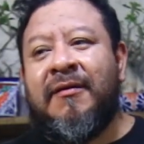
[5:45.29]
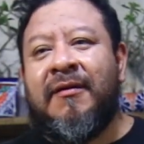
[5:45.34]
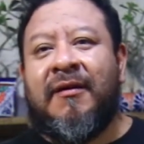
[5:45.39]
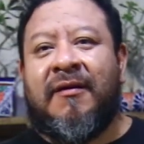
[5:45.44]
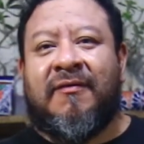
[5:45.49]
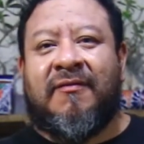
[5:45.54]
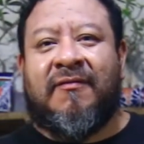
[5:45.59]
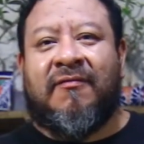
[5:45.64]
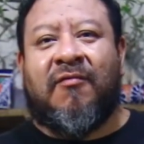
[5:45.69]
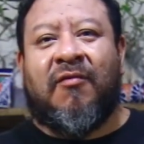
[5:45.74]

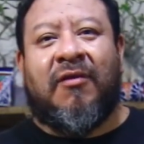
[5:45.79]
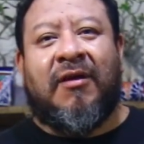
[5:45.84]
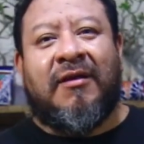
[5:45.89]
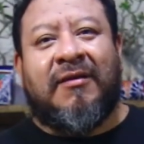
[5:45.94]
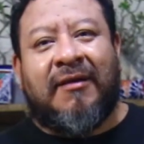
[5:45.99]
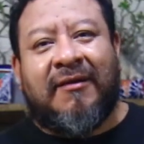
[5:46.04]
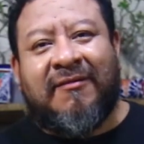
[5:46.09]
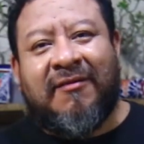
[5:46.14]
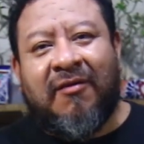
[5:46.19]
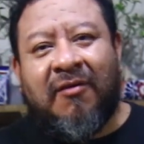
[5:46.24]
es
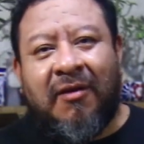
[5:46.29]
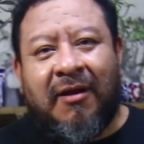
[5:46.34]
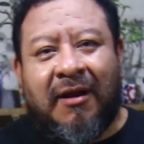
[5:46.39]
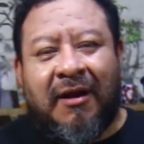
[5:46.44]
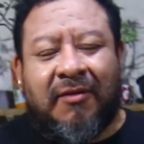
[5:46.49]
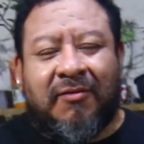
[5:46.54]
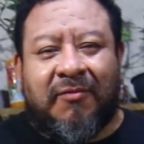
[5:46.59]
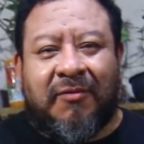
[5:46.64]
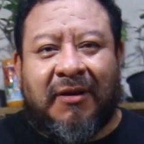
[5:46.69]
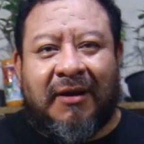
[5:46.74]
conectarse con la
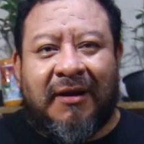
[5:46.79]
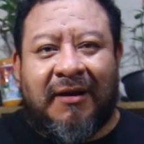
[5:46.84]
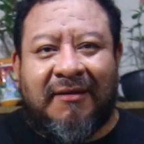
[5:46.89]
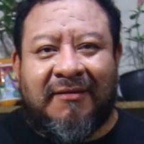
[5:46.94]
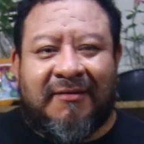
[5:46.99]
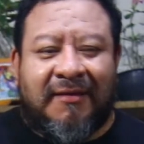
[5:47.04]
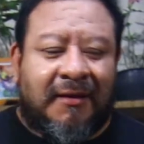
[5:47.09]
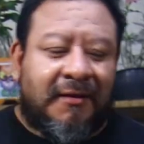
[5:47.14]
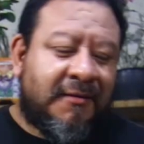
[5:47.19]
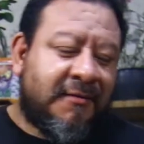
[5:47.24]

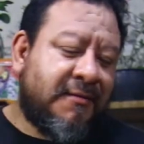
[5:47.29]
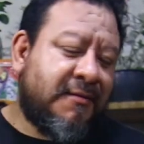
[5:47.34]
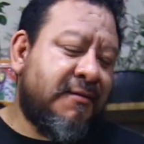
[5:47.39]
naturaleza.